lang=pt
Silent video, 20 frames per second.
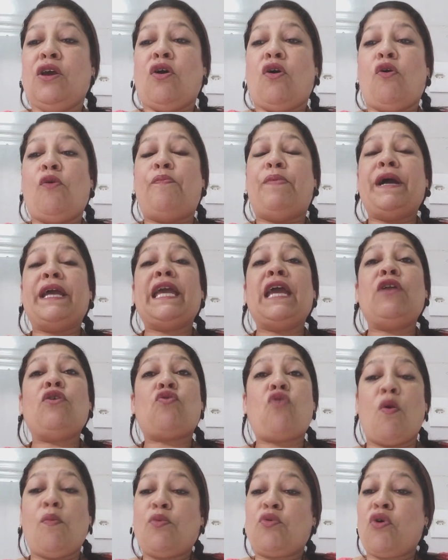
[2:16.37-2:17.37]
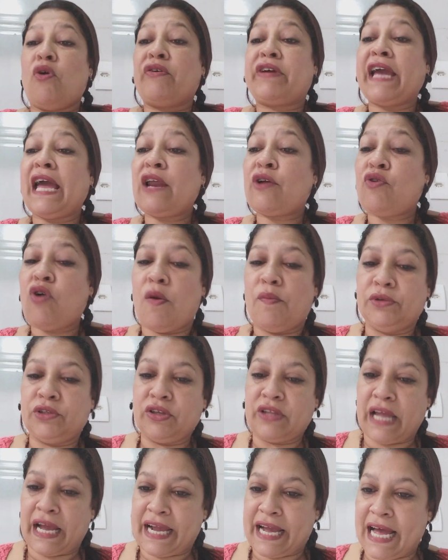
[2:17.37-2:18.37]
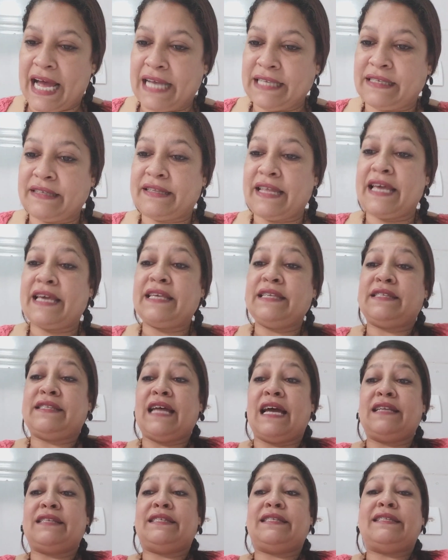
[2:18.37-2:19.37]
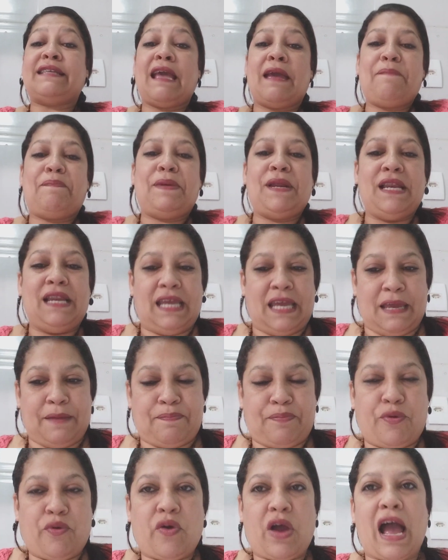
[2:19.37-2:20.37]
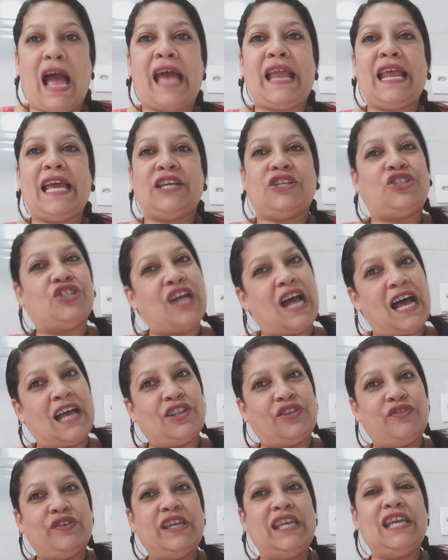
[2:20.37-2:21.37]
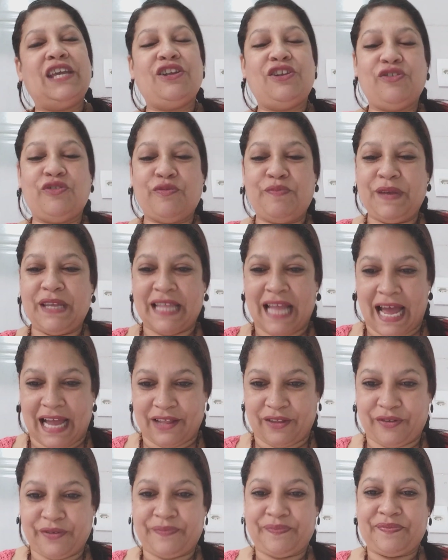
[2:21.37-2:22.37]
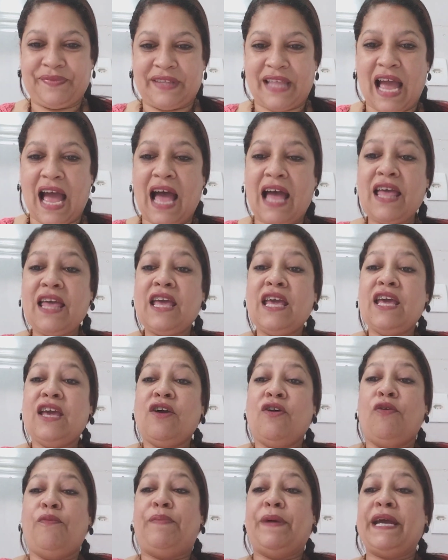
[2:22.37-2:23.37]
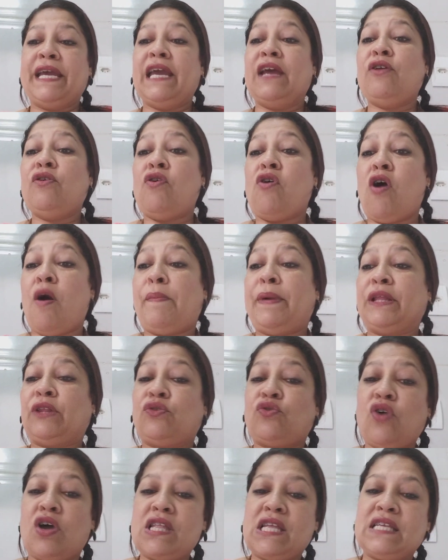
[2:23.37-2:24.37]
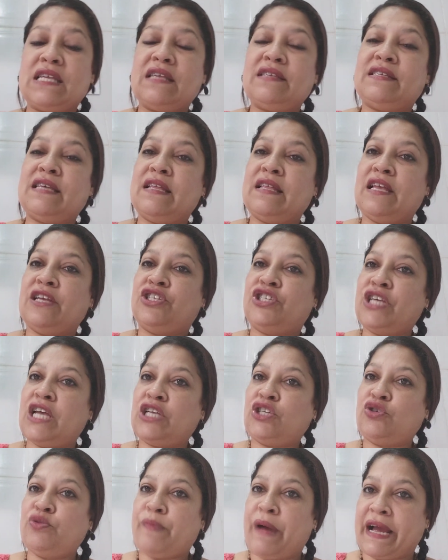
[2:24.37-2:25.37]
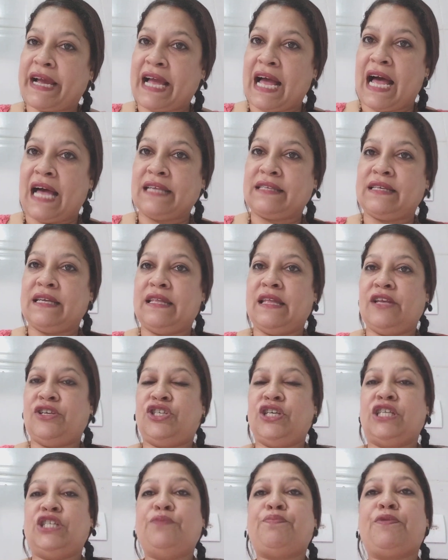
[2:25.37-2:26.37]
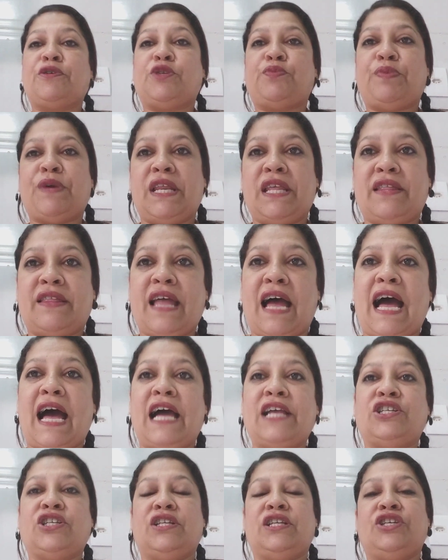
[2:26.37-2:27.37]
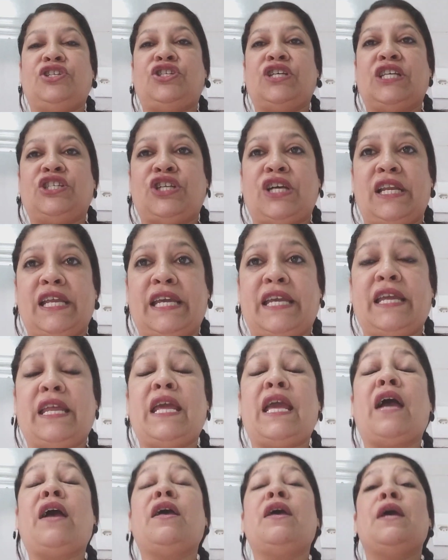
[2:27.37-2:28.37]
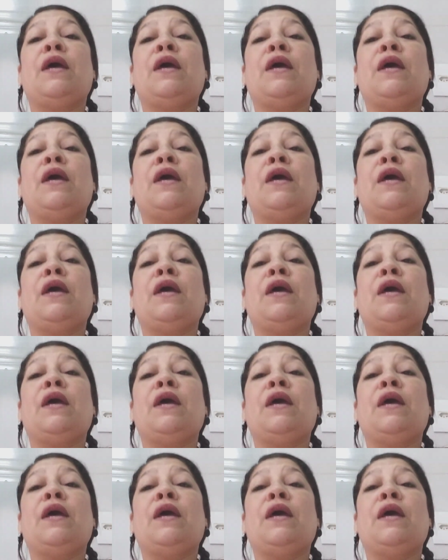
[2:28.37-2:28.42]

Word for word: O banheiro, como qualquer cômodo da casa, tem que estar sempre limpo, arejado e iluminado, tá? O banheiro rouba todas as energias de uma casa, energias de prosperidade, energias de alegria.